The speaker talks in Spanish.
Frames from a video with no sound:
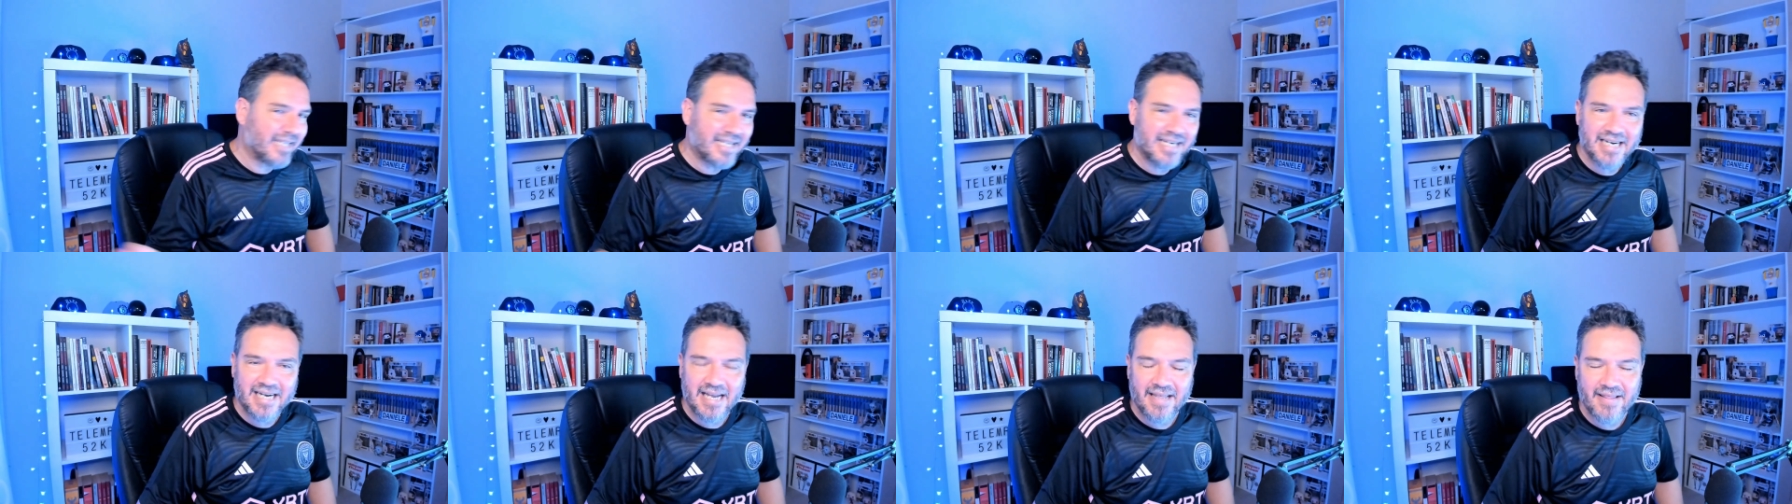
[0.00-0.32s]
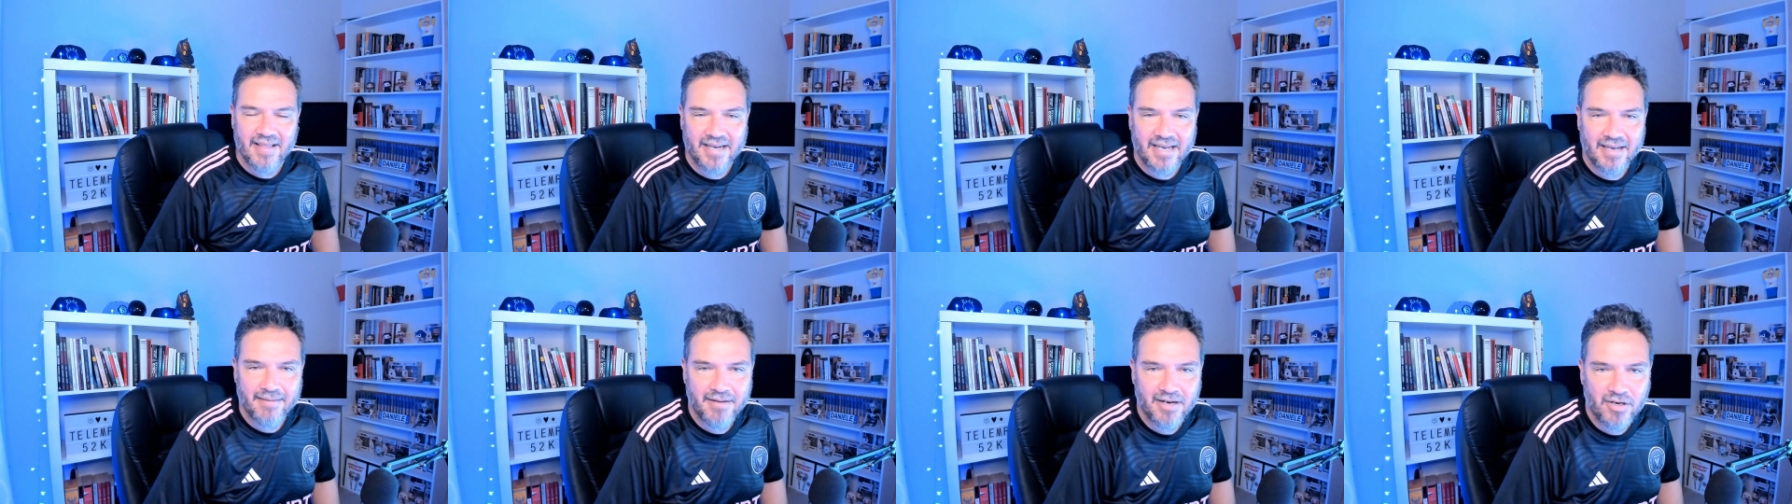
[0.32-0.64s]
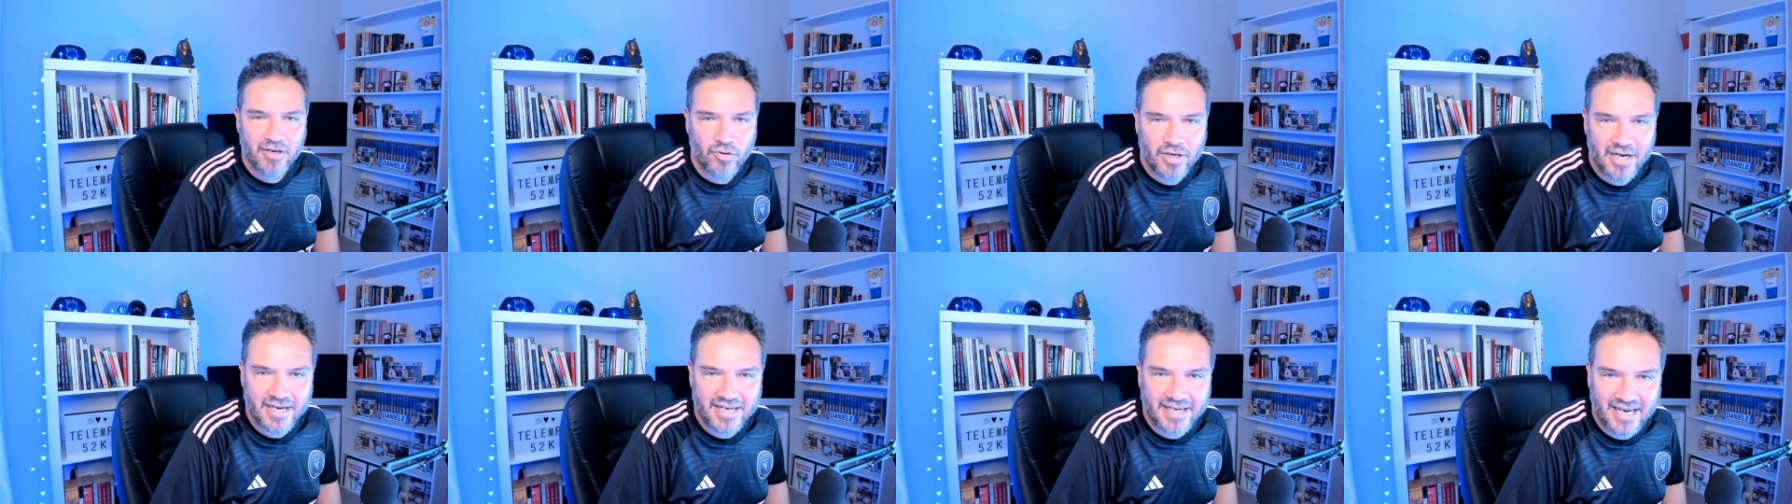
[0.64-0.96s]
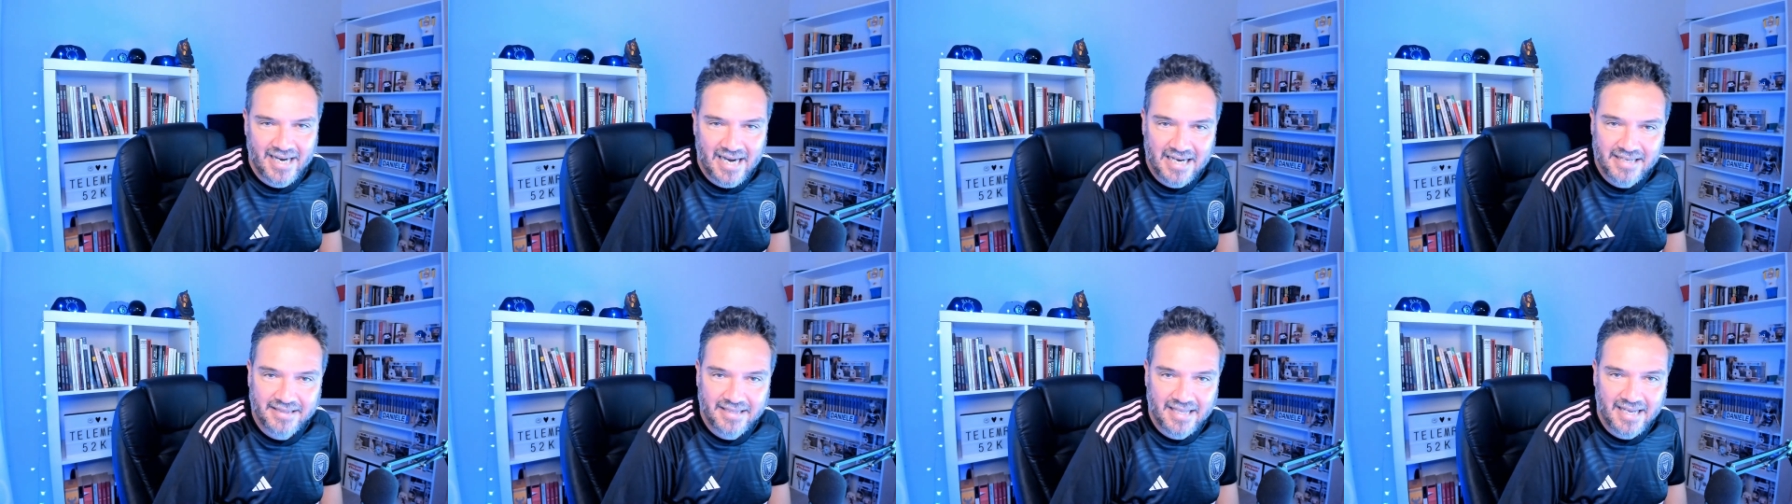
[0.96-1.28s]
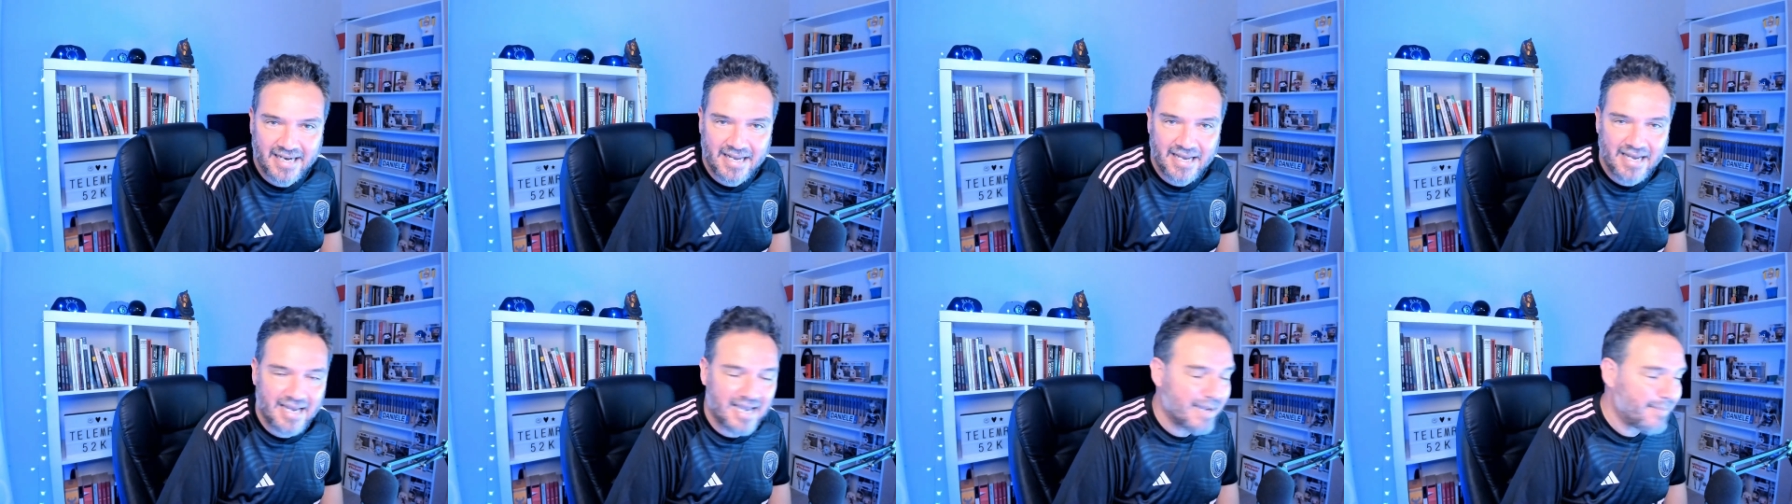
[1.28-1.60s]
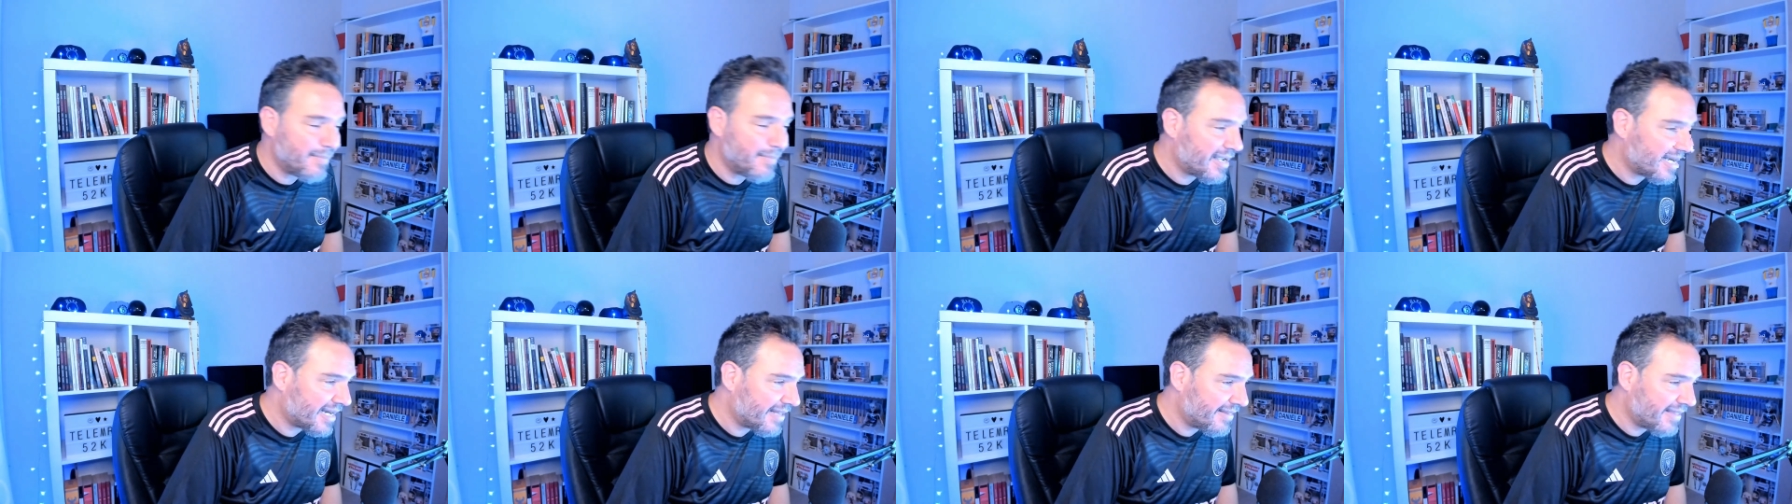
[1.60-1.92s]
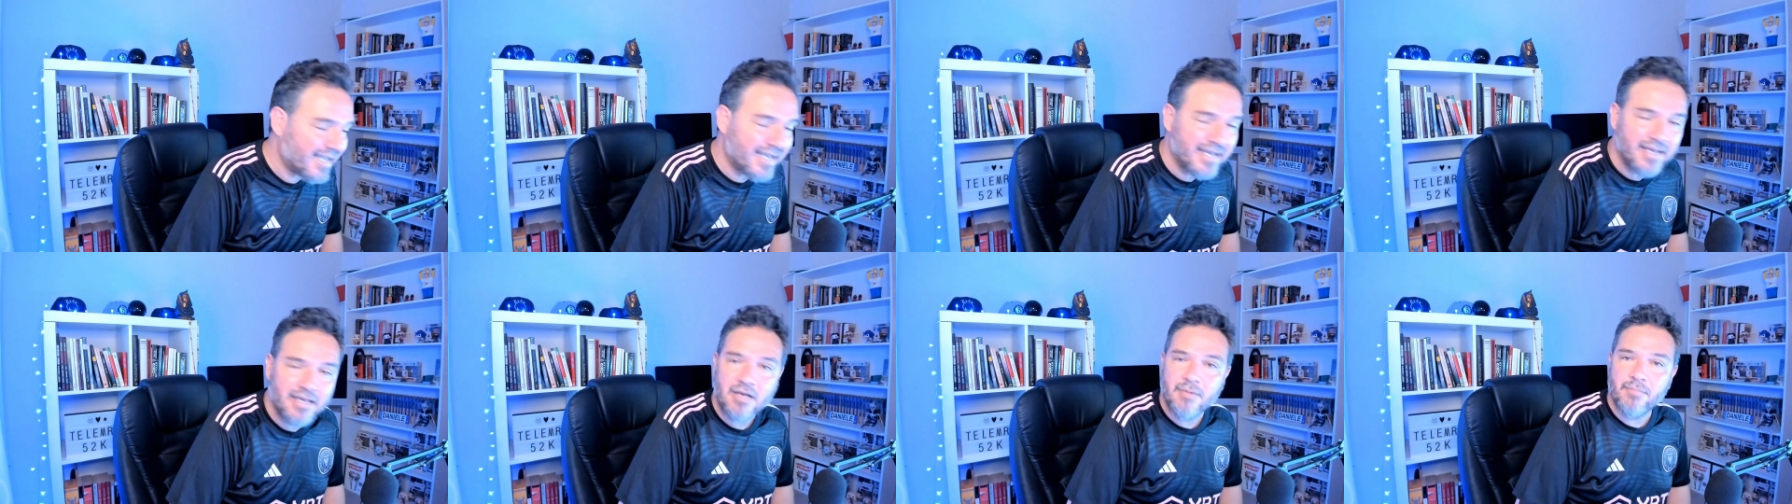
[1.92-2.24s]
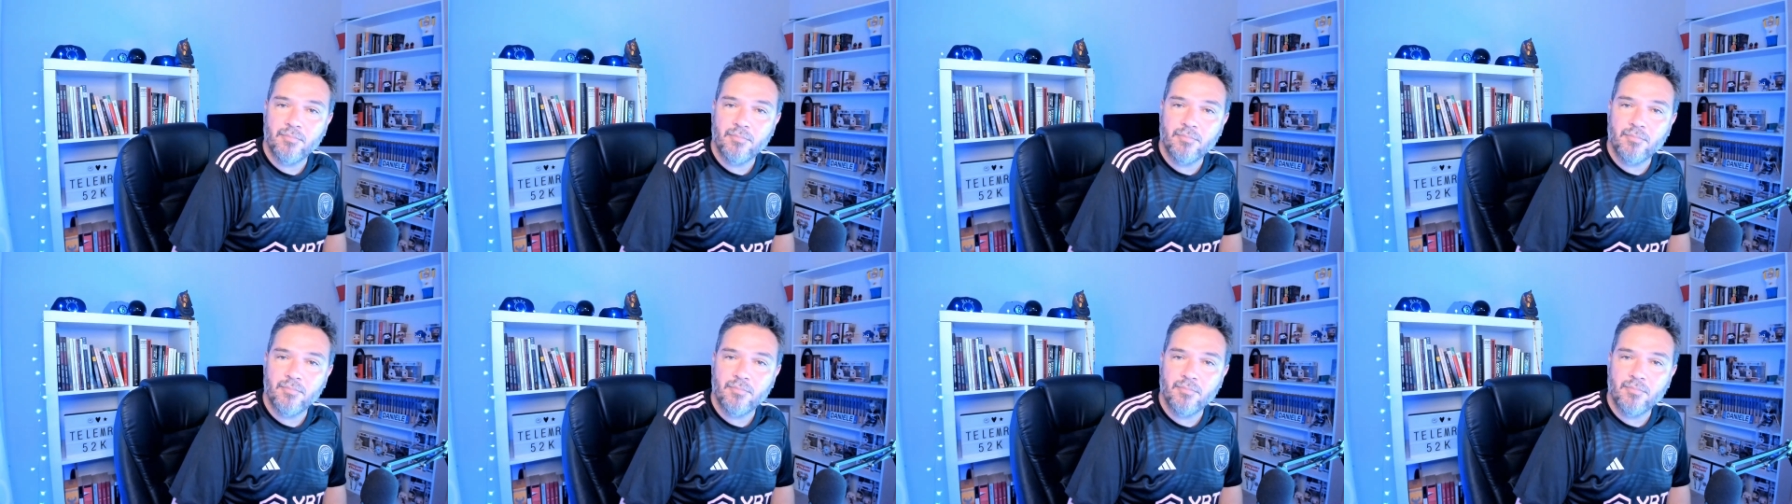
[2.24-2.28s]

nada que ver con el canal TeleMRD,